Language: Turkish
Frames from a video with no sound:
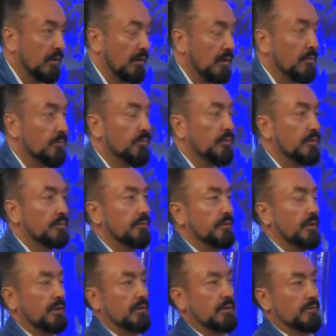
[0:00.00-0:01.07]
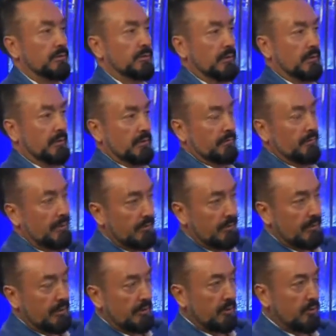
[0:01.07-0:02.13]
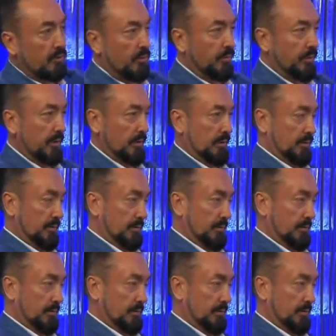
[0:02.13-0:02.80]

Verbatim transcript: Hep pozitif yaklaşmak lazım. Yani ite kopa